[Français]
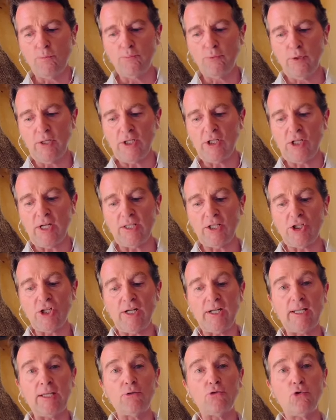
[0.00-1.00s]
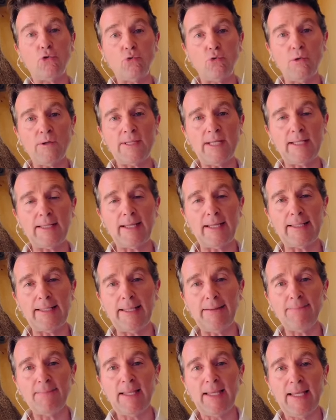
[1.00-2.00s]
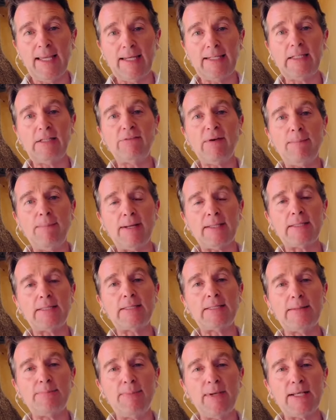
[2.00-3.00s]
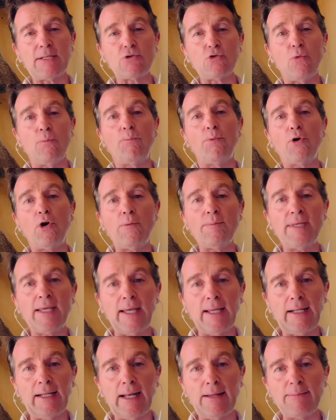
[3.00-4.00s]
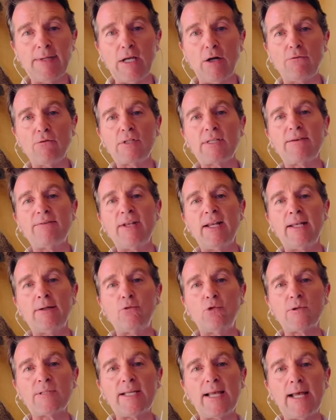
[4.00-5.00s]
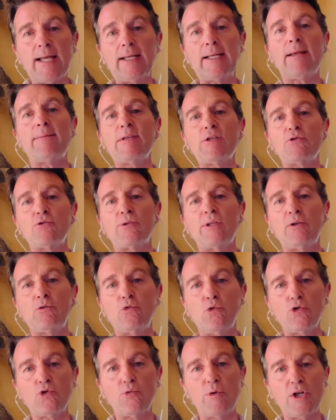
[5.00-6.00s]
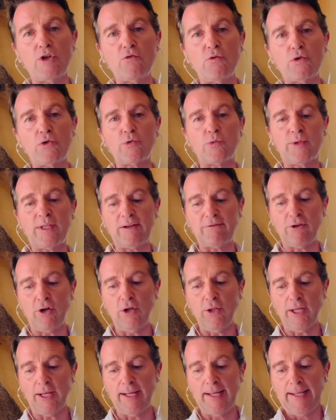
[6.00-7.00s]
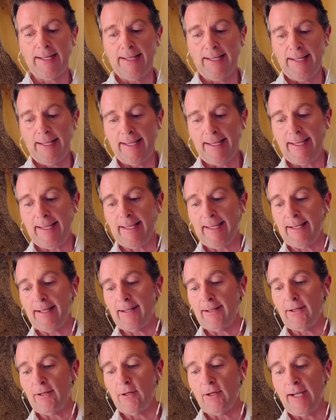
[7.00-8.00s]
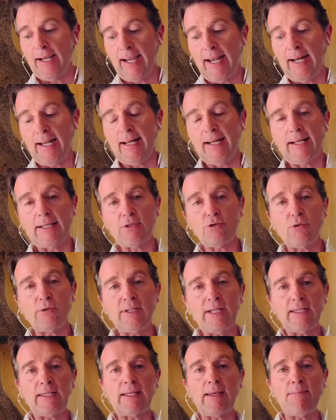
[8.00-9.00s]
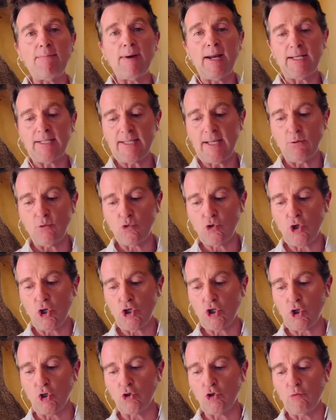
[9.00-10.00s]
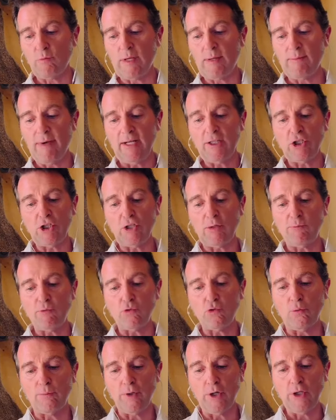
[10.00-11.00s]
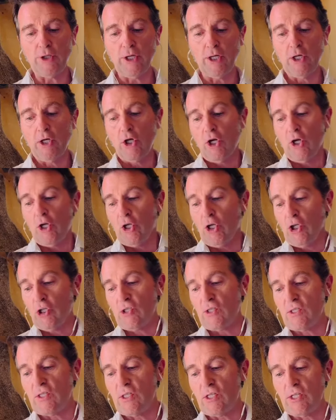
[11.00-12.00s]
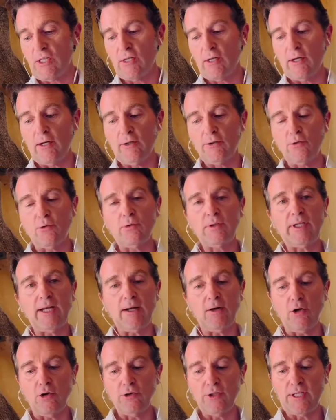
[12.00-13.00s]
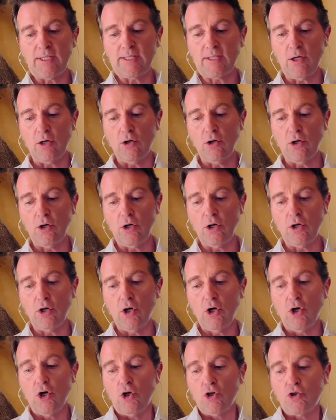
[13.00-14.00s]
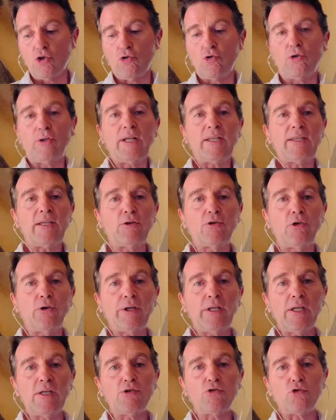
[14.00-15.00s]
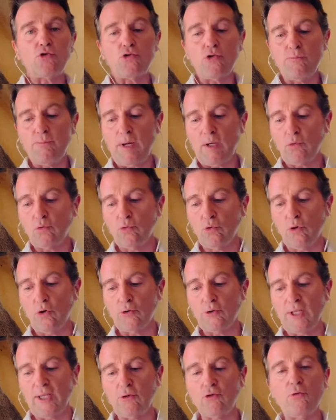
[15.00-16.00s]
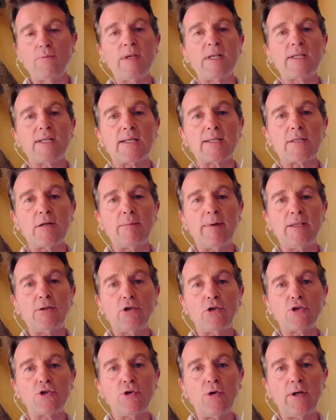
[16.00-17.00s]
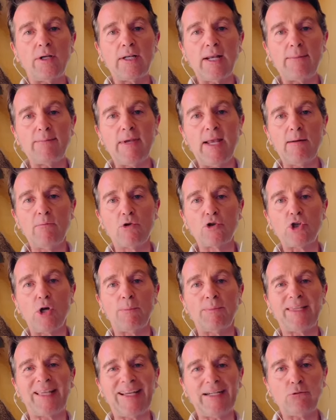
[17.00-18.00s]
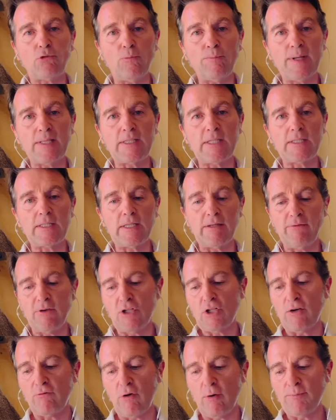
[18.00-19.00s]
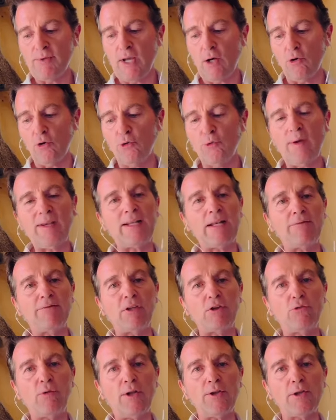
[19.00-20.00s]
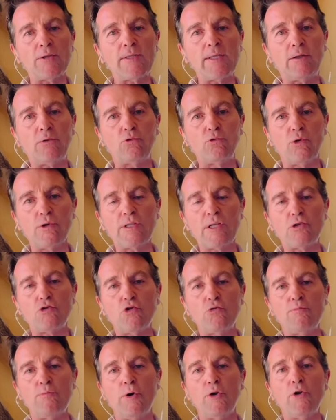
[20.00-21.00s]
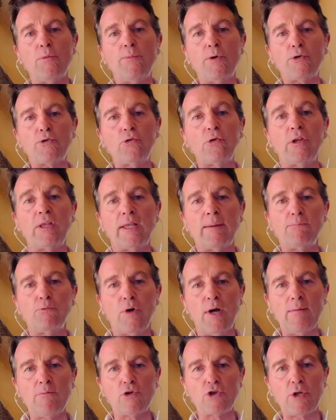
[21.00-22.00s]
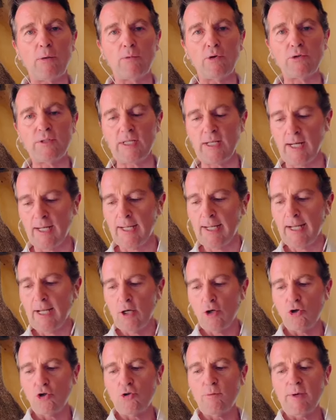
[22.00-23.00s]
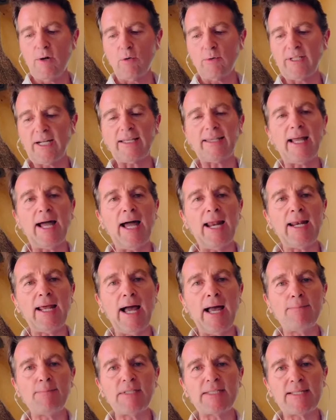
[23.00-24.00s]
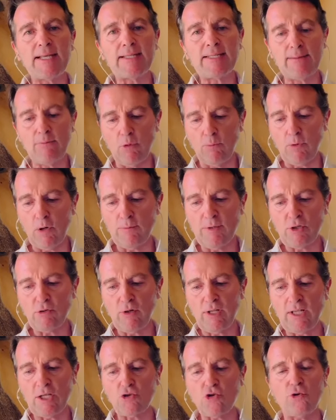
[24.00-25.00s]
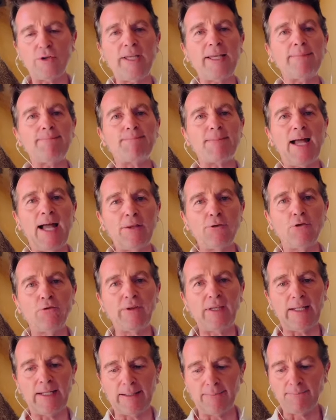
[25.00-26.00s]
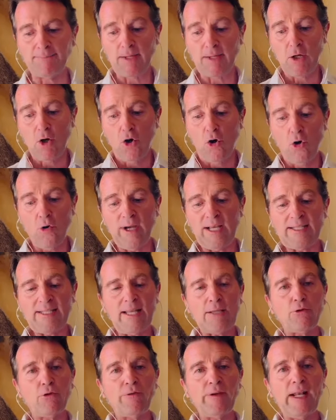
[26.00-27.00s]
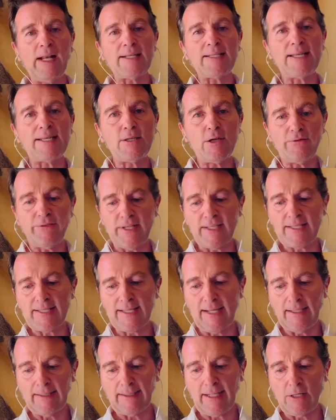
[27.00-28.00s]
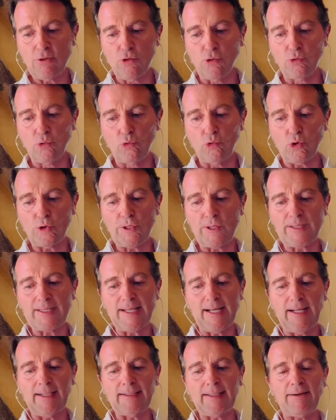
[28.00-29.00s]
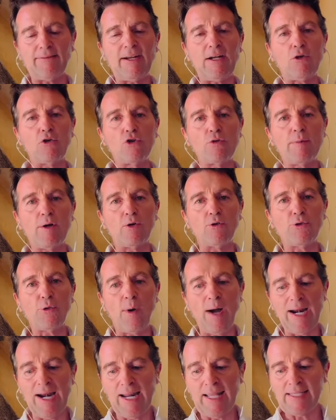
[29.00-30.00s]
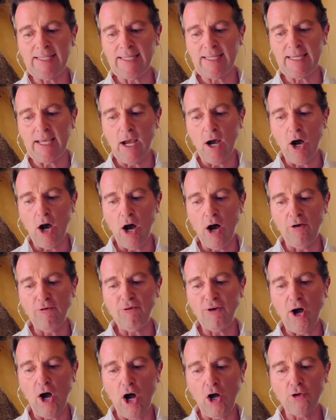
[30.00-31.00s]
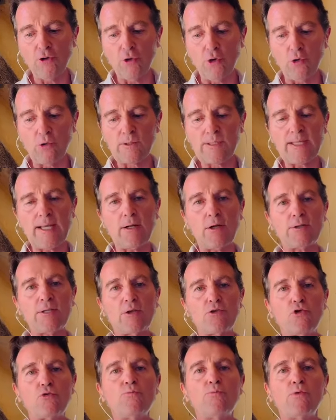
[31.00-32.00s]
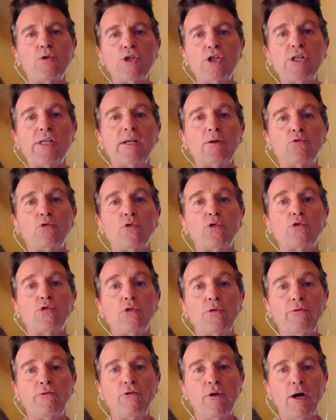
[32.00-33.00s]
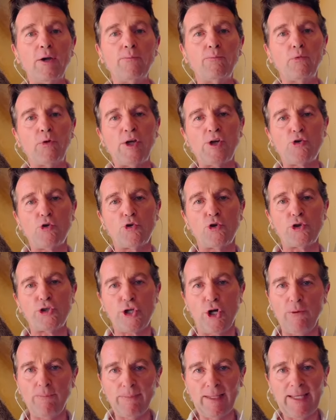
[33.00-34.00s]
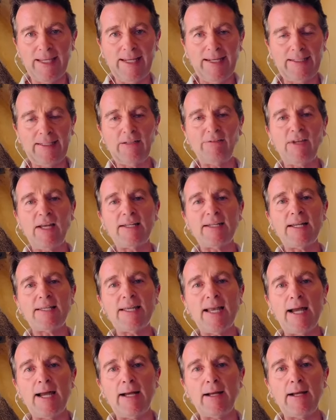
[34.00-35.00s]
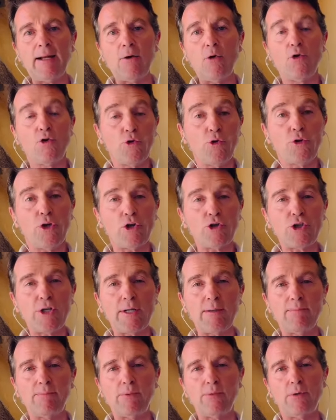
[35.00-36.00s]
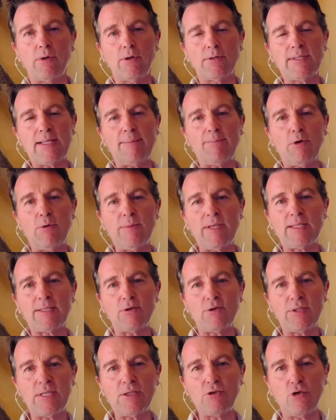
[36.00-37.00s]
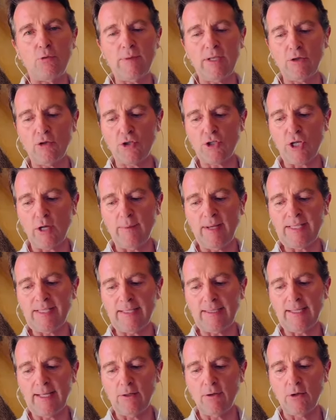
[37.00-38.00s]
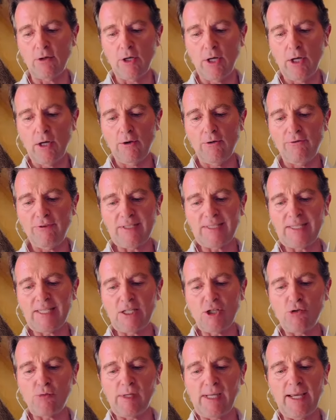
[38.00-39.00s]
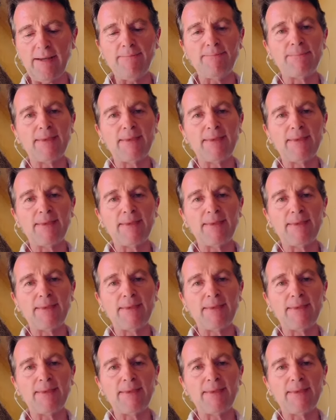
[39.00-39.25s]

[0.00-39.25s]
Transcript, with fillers: pouliche qui a déjà gagné deux courses cette année et qui va participer à son premier réclamé. Alors vous le savez, les courses à réclamer sont des courses où les choses sont à vendre et euh, elle, elle reste sur une quatrième place à Longchamp sur 2000 mètres, qui était plutôt bonne. Ici, euh, donc, elle redescend de catégorie et sur ce parcours des 2500 mètres dans ce réclamé, elle me semble très compétitive et je la vois bien renouer avec la victoire dans cette course. C'est une bonne opportunité pour elle, me semble-t-il. Le numéro 4, Al Abisset, c'est mon premier choix de la journée à Deauville. On reste à Deauville à 16h25, réunion 1 course 5 avec le numéro 3, Lady of Andros. Alors c'est une pouliche qui n'a couru qu'une fois, une pouliche de 2 ans, qui vient de gagner au Lyon d'Angers pour euh, sa première sortie sur 1200 mètres, c'était le 26 juillet.